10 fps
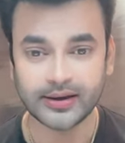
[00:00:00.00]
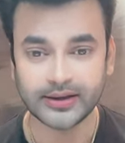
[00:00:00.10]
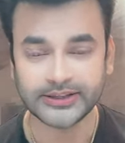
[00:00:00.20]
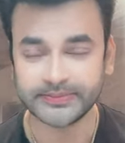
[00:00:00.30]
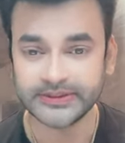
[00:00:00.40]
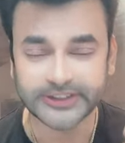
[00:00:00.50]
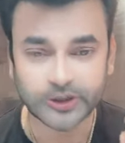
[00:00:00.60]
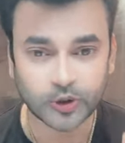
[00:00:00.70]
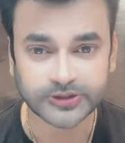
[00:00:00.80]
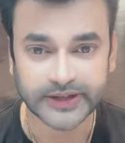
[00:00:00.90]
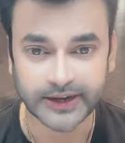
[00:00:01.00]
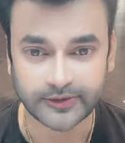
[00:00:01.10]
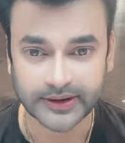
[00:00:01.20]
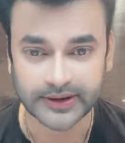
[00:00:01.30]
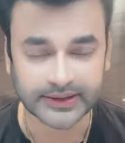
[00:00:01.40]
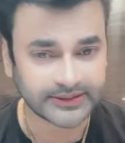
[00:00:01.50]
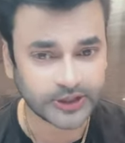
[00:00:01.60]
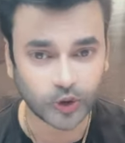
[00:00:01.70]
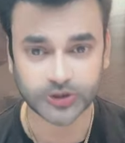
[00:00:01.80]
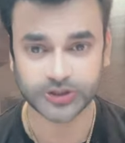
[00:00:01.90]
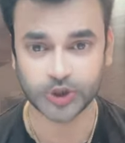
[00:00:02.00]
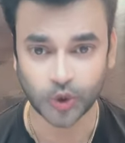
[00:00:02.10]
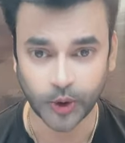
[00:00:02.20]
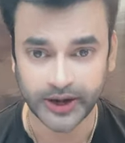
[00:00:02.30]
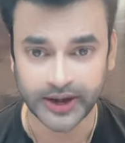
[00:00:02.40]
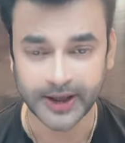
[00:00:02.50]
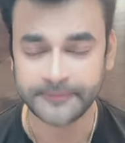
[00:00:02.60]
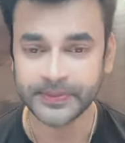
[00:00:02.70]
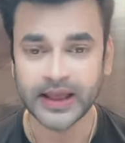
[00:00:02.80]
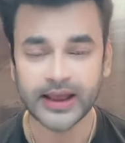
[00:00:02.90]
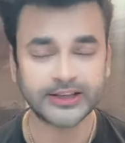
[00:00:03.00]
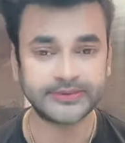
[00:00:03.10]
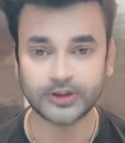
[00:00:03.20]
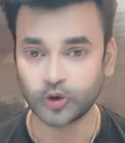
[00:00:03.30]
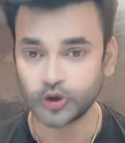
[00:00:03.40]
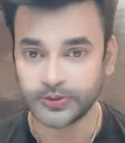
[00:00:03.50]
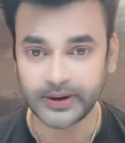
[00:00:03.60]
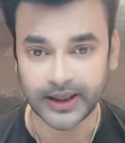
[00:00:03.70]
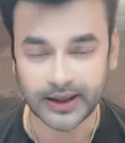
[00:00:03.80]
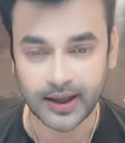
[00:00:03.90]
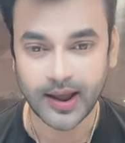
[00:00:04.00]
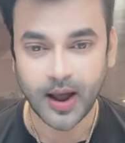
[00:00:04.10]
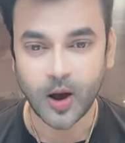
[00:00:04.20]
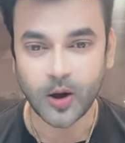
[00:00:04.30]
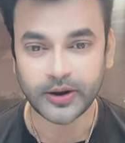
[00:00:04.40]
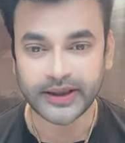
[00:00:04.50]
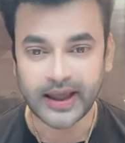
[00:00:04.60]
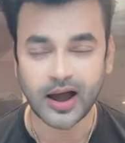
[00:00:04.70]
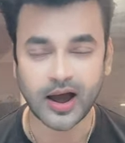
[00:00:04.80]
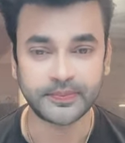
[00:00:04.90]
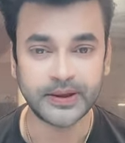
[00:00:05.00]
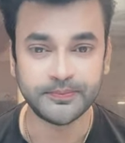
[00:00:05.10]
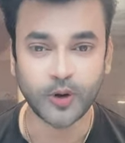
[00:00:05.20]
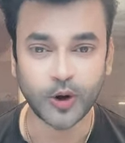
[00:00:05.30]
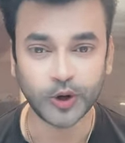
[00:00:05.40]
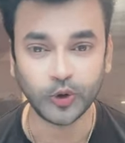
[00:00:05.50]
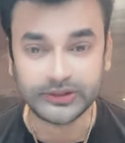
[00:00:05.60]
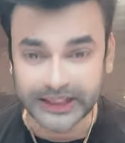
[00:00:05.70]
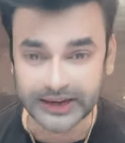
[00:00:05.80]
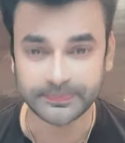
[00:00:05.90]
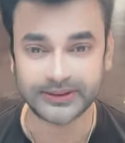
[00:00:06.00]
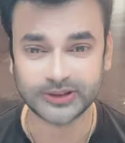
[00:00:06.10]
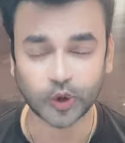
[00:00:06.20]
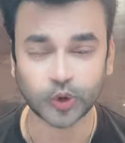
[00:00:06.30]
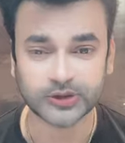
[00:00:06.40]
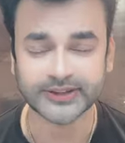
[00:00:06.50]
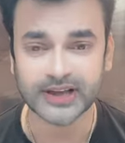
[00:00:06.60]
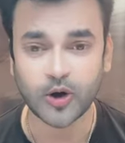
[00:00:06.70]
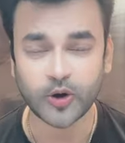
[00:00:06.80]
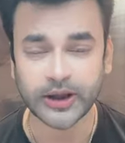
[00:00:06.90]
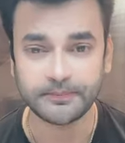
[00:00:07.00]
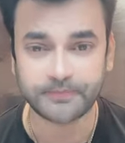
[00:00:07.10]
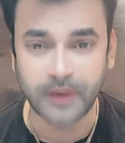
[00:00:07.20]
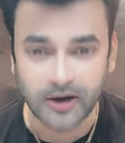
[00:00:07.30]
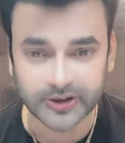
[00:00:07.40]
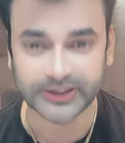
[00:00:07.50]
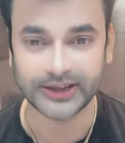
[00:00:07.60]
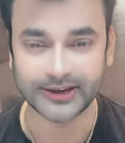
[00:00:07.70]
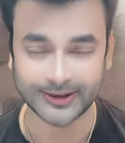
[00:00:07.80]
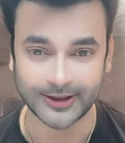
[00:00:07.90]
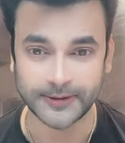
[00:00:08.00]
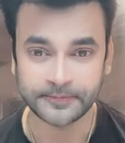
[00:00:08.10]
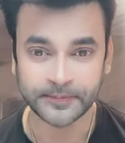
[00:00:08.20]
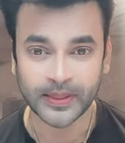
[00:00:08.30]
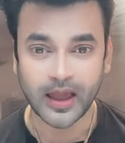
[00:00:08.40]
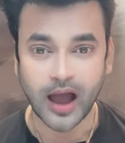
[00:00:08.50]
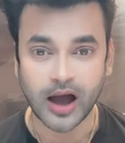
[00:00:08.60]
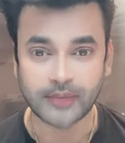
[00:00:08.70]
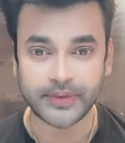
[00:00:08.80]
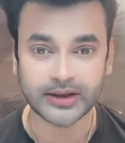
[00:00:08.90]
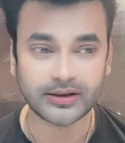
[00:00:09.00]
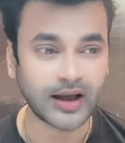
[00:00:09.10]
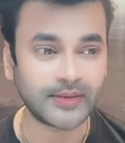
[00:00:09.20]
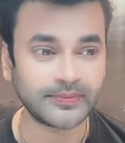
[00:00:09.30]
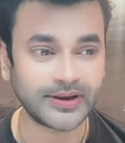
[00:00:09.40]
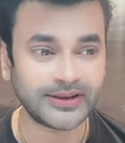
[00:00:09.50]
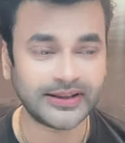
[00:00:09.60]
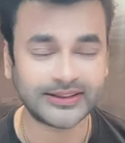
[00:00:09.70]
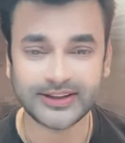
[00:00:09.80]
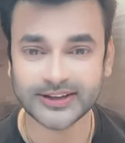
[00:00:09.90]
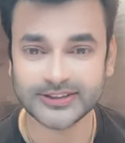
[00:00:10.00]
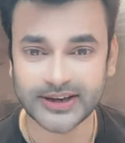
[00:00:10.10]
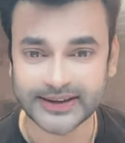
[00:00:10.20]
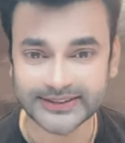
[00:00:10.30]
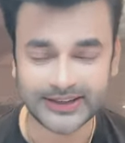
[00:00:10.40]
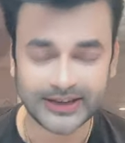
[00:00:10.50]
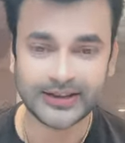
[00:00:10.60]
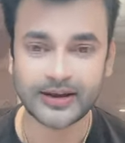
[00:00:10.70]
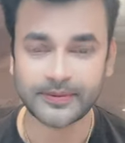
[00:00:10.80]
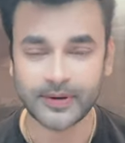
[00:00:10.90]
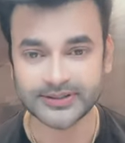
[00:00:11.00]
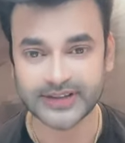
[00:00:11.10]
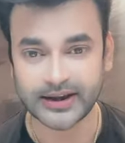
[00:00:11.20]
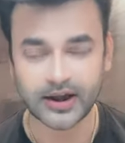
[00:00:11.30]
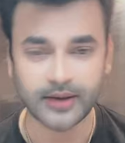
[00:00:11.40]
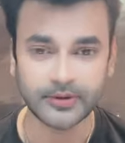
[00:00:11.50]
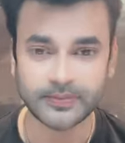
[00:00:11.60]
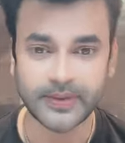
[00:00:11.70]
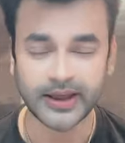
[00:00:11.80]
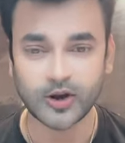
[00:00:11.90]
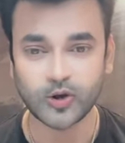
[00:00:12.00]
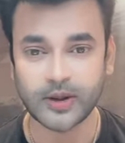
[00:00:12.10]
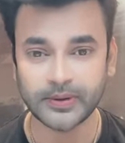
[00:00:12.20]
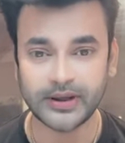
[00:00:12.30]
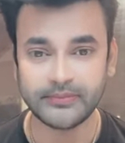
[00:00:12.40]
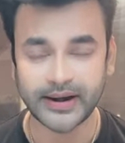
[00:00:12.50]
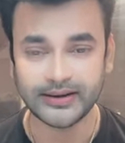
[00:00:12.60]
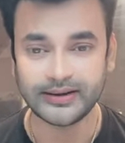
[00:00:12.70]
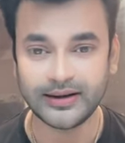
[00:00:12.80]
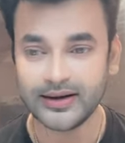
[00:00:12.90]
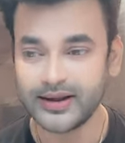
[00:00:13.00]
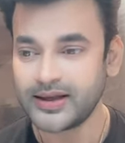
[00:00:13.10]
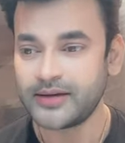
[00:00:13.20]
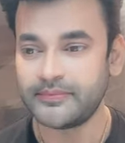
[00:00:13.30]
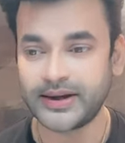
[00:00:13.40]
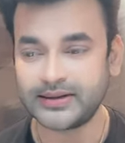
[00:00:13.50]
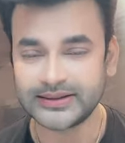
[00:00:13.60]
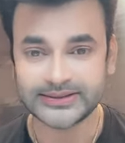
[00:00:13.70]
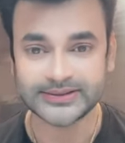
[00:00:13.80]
इसमें ज़ीरो साइड इफ़ेक्ट है ज़ीरो स्ट्रॉइड है इसमें तो कुछ भी नहीं है और ये आपकी बॉडी को दिन भर तरोताज़ा और एक पावर दे के रखेगी आप पे काम करने की इतनी अच्छा ईजिली आप सारे काम कर पाएंगे ना और आपकी मेंटल मेंटल